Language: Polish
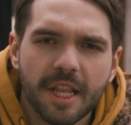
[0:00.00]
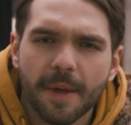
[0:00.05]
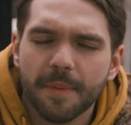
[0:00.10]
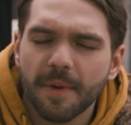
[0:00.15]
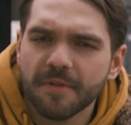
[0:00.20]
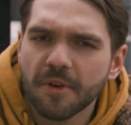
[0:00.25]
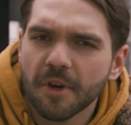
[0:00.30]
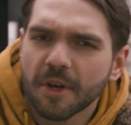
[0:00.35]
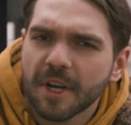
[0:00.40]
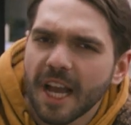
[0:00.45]
I
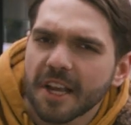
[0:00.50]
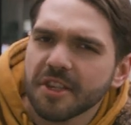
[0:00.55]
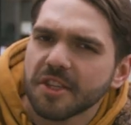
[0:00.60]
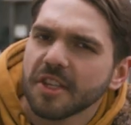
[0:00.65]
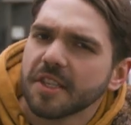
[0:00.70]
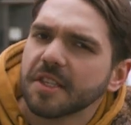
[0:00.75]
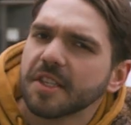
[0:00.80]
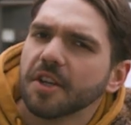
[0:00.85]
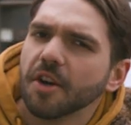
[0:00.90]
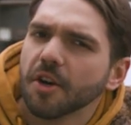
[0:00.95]
na pewno
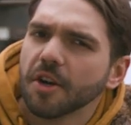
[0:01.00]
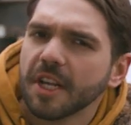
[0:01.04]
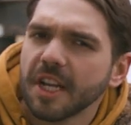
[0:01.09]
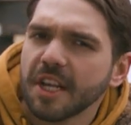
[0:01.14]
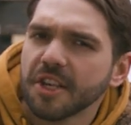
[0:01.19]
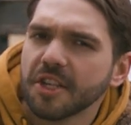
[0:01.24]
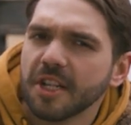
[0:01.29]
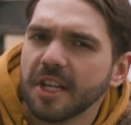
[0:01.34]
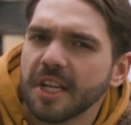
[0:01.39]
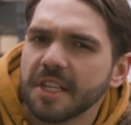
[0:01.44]
każde z tych
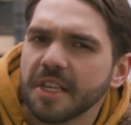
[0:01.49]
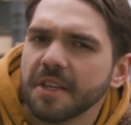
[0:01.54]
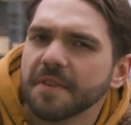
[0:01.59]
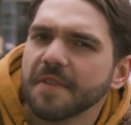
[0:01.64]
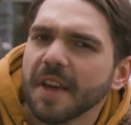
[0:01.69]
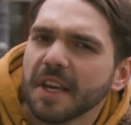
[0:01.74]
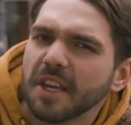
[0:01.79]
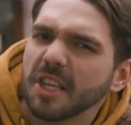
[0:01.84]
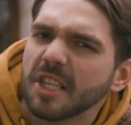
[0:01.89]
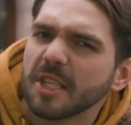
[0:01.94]

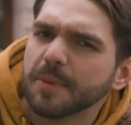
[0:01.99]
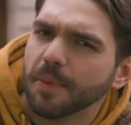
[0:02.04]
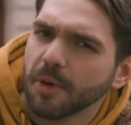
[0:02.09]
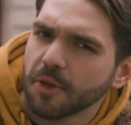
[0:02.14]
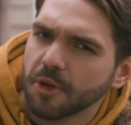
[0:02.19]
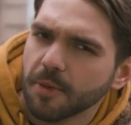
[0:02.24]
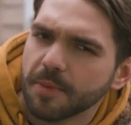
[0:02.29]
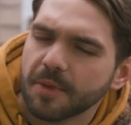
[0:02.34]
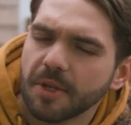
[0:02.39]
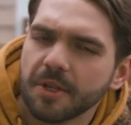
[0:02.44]
określeń w jakiś
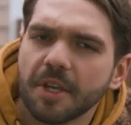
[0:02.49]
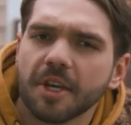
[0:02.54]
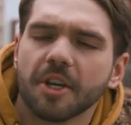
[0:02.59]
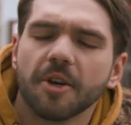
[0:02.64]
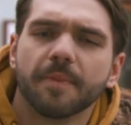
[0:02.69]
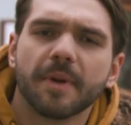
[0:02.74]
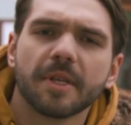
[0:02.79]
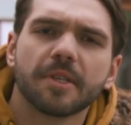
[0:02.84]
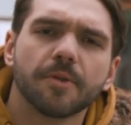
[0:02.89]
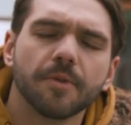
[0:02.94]
sposób do
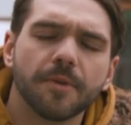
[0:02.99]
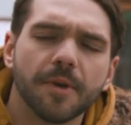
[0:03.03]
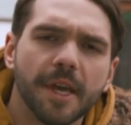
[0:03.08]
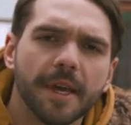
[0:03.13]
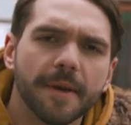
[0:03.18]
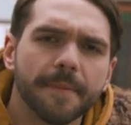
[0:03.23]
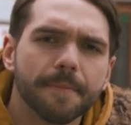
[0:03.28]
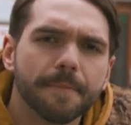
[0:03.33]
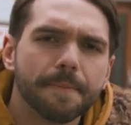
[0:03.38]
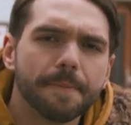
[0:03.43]
niego
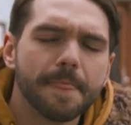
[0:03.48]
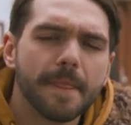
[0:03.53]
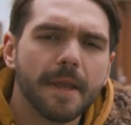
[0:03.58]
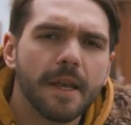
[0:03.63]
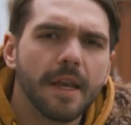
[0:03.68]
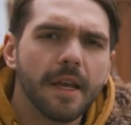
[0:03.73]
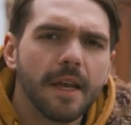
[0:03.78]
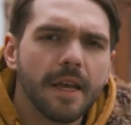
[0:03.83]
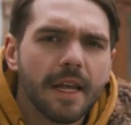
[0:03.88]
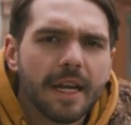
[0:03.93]
pasuje.
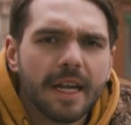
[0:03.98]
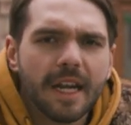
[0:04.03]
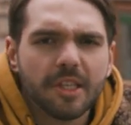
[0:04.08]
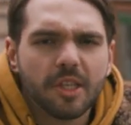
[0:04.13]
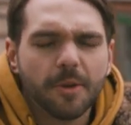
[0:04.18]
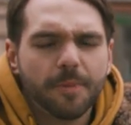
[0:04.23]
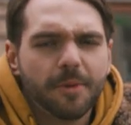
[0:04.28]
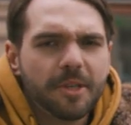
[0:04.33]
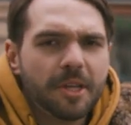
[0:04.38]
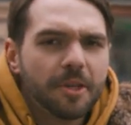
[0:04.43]

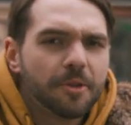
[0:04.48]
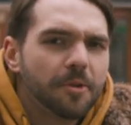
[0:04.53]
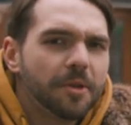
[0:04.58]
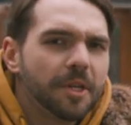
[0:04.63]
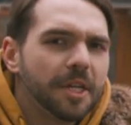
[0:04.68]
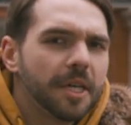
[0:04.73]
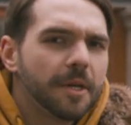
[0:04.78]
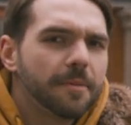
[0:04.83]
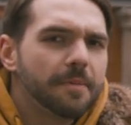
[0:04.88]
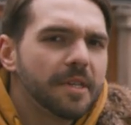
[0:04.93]
Dla co po
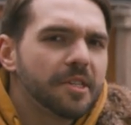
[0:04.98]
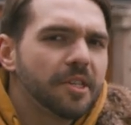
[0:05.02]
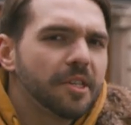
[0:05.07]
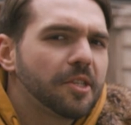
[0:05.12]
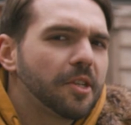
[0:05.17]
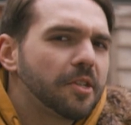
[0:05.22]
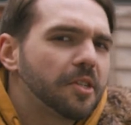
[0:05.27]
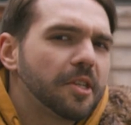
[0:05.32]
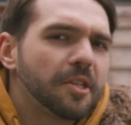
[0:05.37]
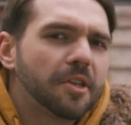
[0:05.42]
niektórych
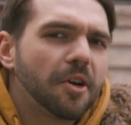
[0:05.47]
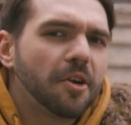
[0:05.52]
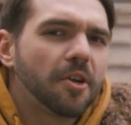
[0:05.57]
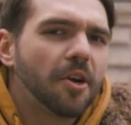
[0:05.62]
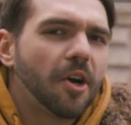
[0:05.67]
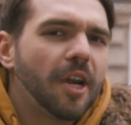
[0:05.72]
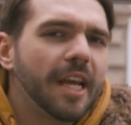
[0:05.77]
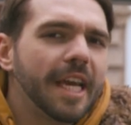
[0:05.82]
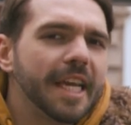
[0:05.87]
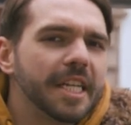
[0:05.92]
będzie to
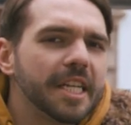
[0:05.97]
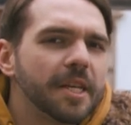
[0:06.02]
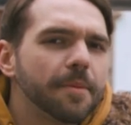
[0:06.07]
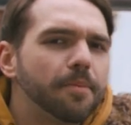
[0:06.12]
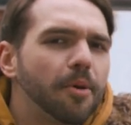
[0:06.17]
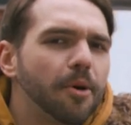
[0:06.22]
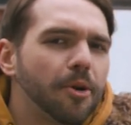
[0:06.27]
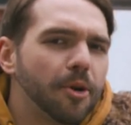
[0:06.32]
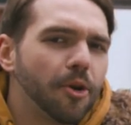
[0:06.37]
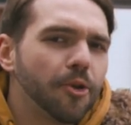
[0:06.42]
tylko
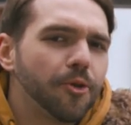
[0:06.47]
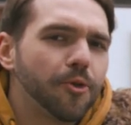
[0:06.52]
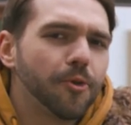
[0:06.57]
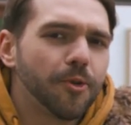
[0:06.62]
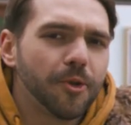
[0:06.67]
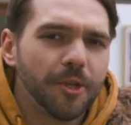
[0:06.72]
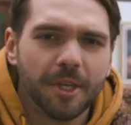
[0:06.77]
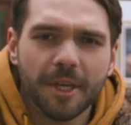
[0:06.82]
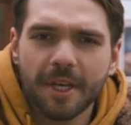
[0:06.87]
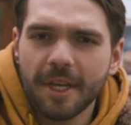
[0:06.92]
kolejny
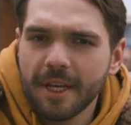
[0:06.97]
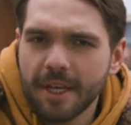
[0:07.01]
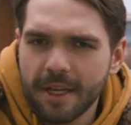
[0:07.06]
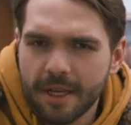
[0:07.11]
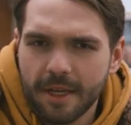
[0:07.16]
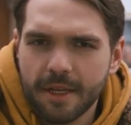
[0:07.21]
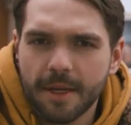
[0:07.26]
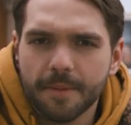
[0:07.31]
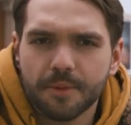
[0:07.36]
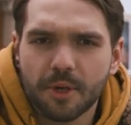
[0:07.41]
produkt
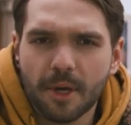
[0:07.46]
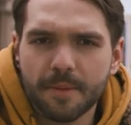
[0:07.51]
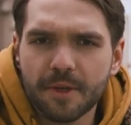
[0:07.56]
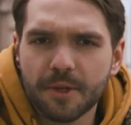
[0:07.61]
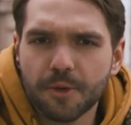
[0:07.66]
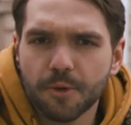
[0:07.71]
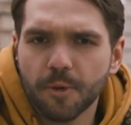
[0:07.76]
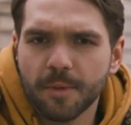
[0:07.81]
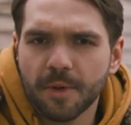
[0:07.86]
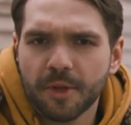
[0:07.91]

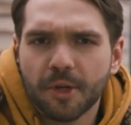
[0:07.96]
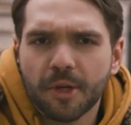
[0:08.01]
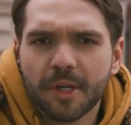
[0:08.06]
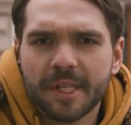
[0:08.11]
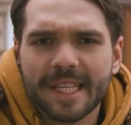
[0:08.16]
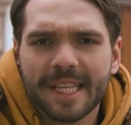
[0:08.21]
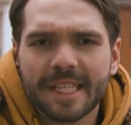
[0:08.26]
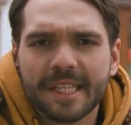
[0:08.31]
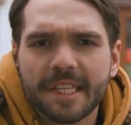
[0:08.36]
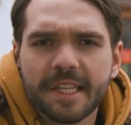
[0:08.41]
przemysłu
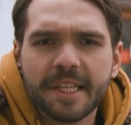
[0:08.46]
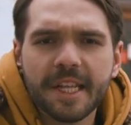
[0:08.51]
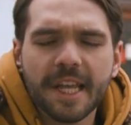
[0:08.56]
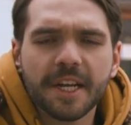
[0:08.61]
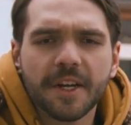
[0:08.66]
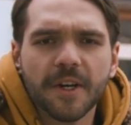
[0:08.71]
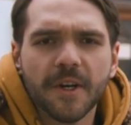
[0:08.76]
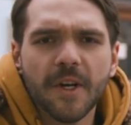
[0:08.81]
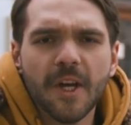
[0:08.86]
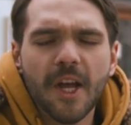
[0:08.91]

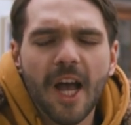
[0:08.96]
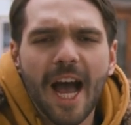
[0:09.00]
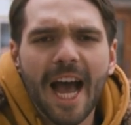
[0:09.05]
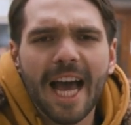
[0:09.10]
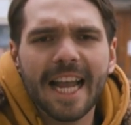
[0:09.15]
motoryzacyjnego,